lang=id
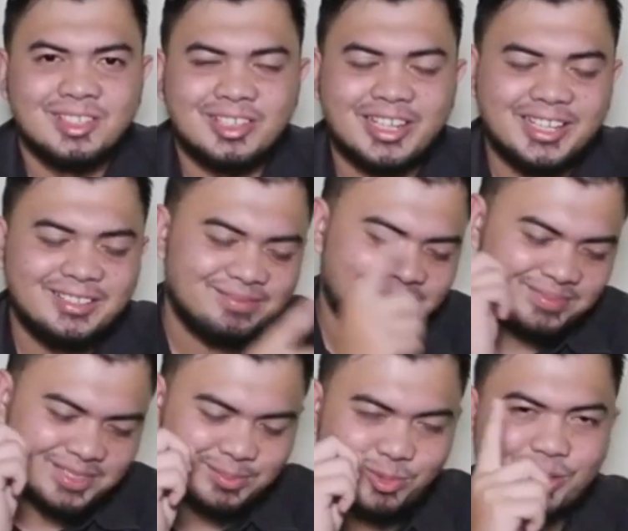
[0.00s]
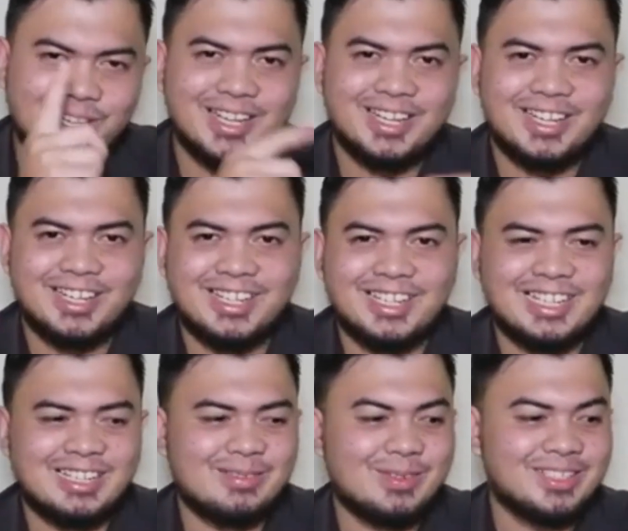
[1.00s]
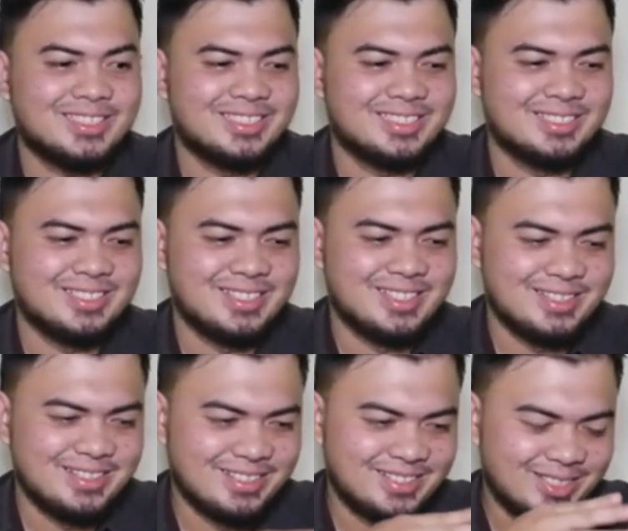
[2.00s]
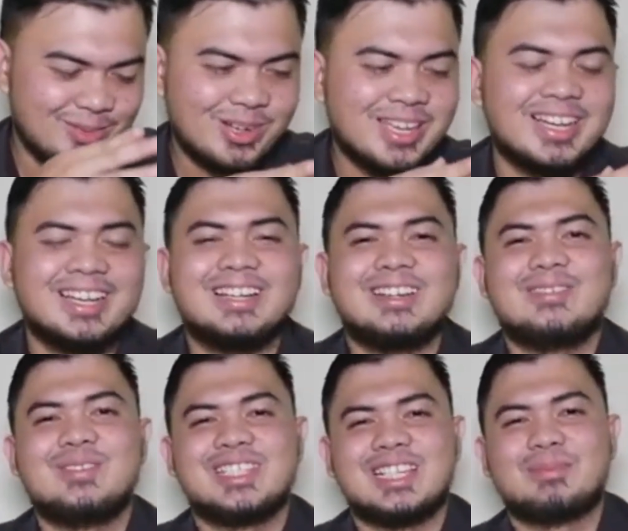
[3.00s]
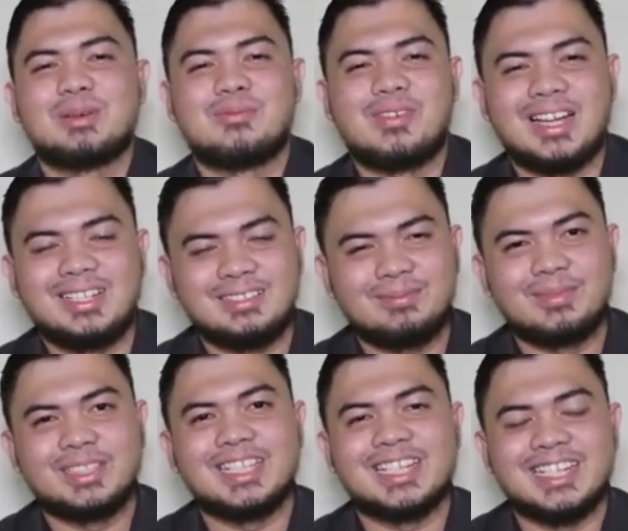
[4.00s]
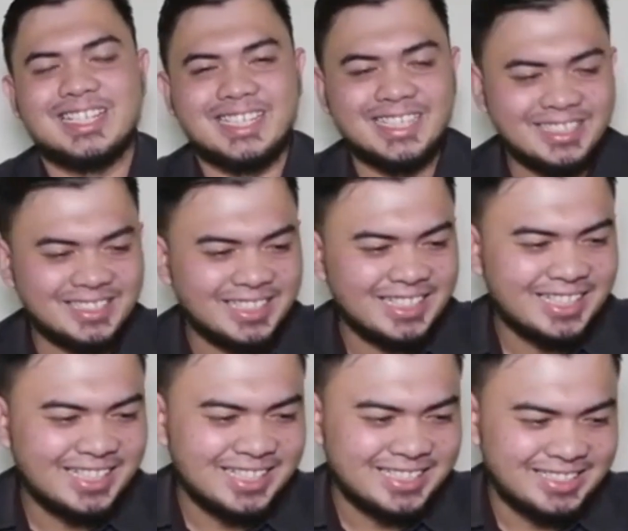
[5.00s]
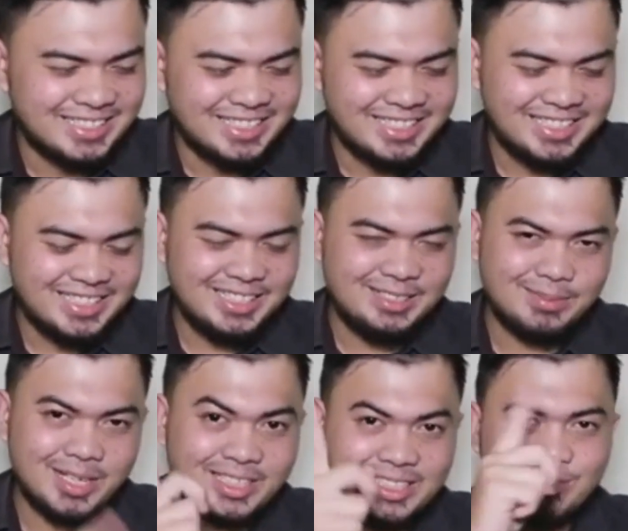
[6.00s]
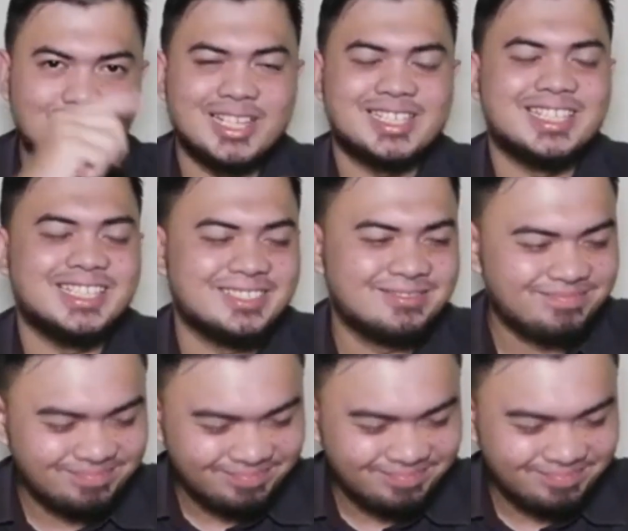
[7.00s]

Oke, semoga apa? Semoga bisa bermanfaat materi ini. Jadi mari kita mulai saja.